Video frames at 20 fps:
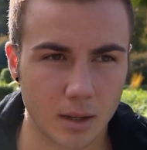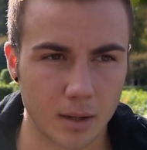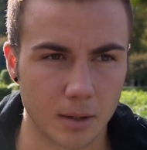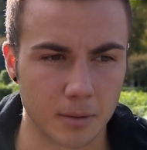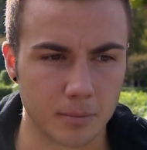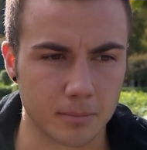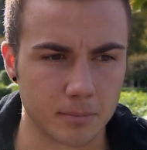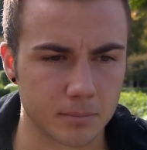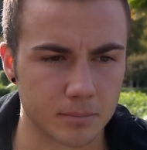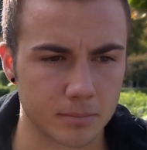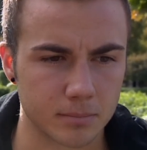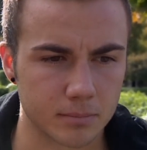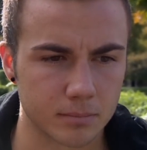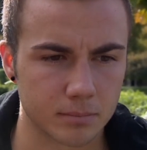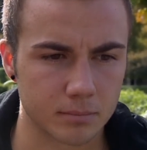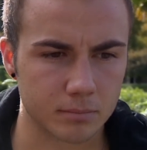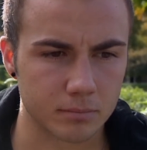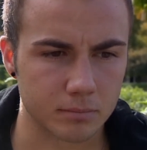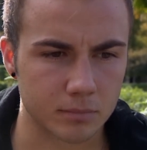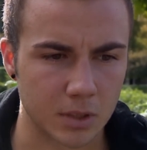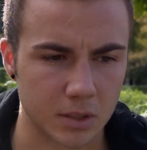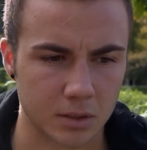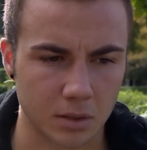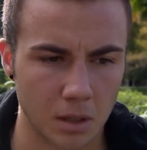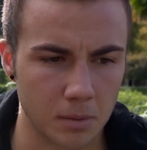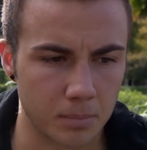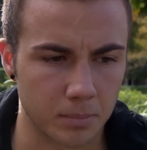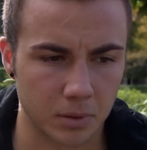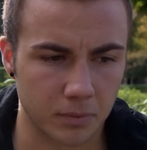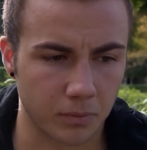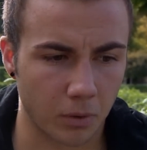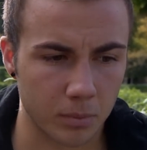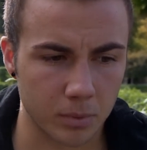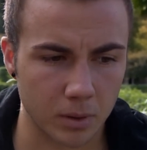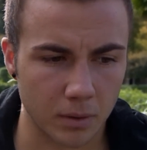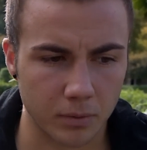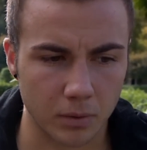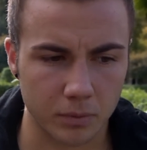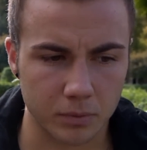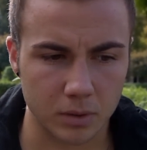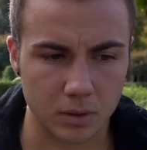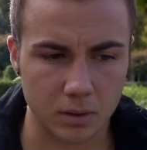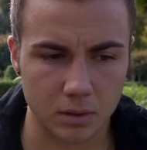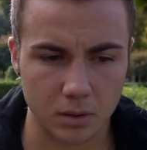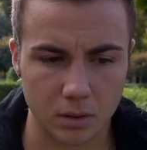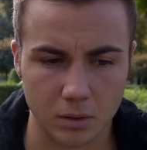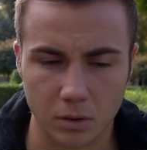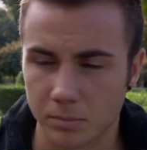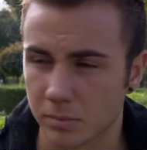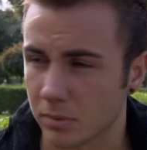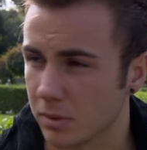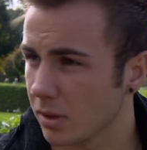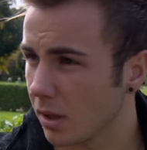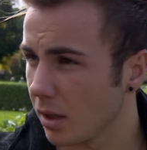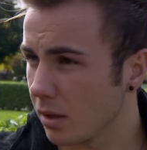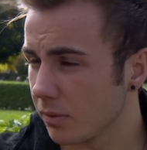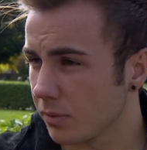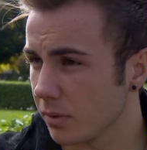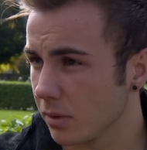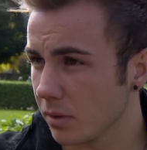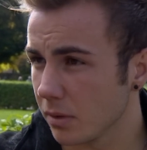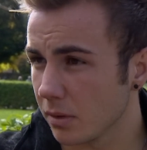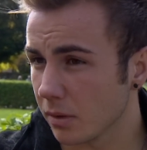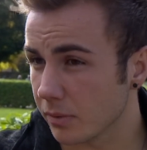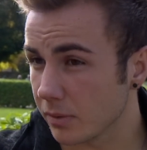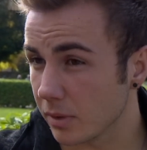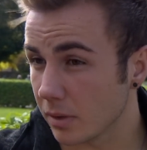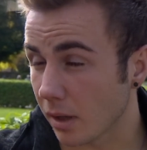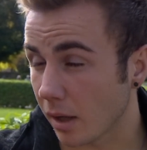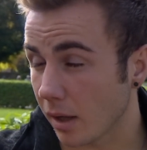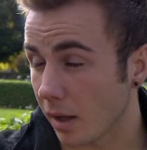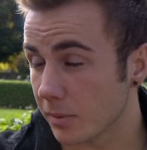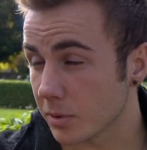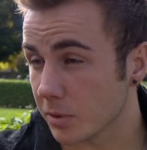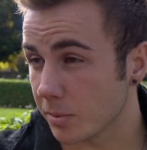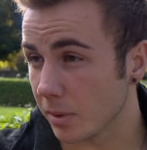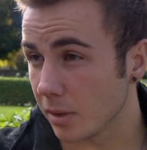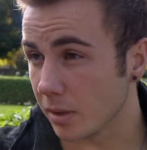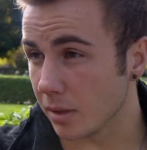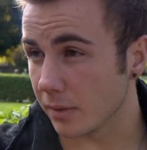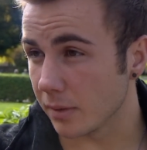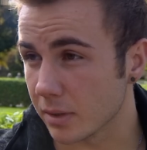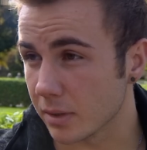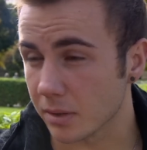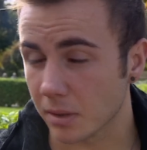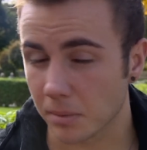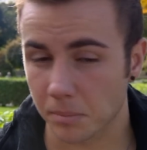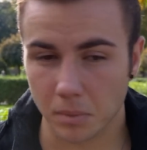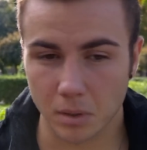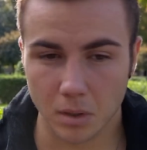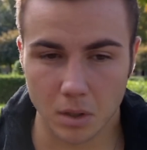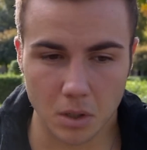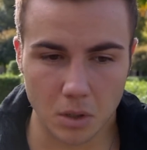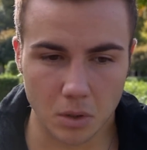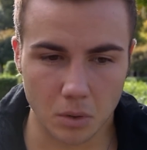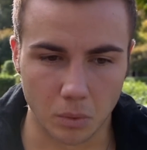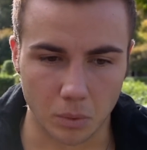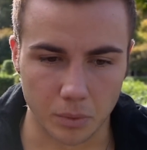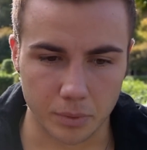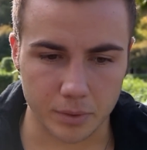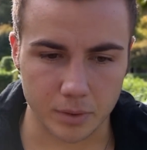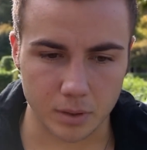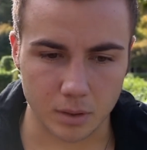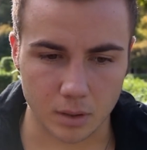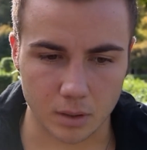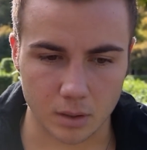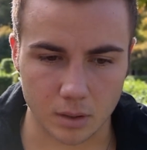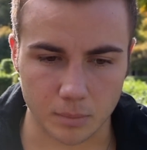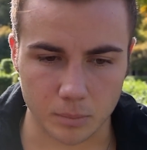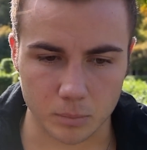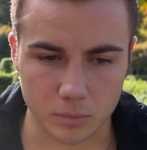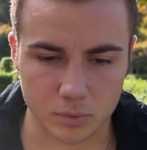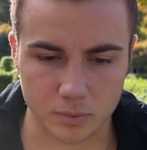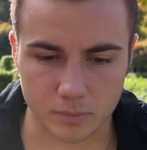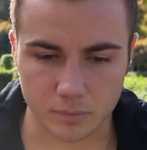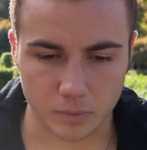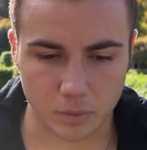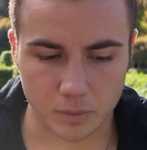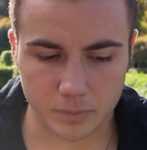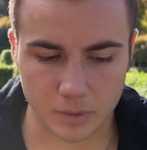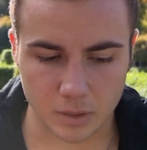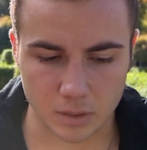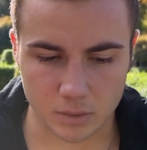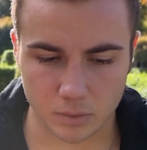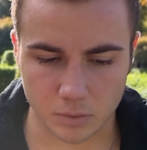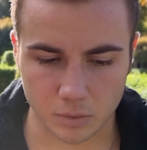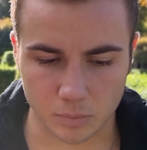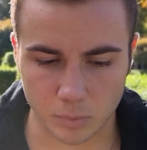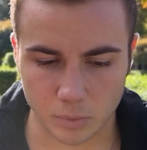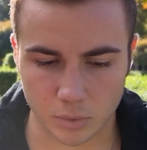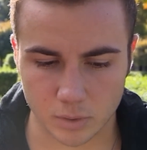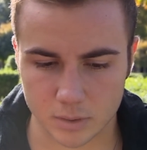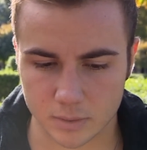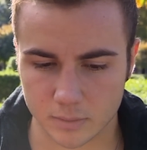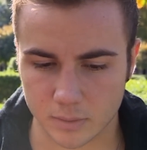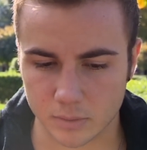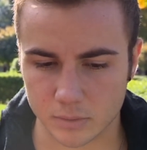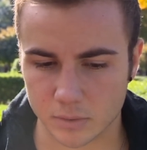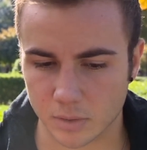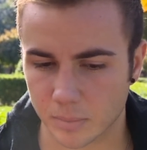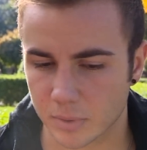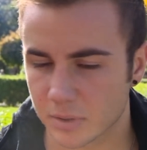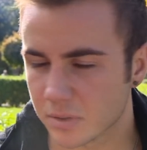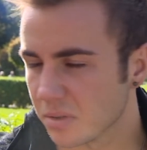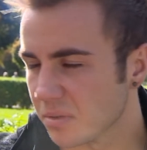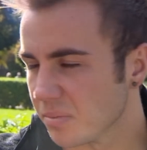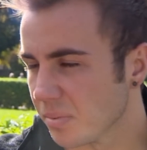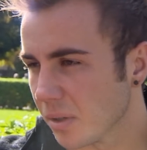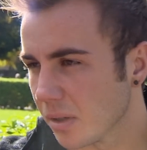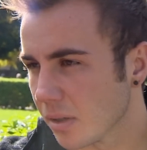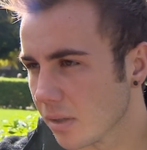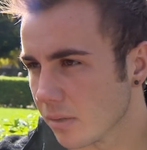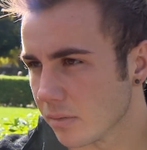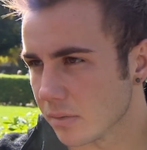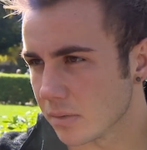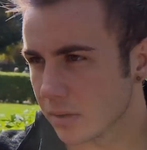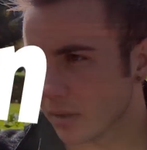Ähm, deshalb, ich freue mich einfach auf die, die kommende Zeit, auf die, auf die drei Heimspiele, jetzt haben. Und äh, da müssen, wollen wir natürlich möglichst wieder unser Bestes bringen.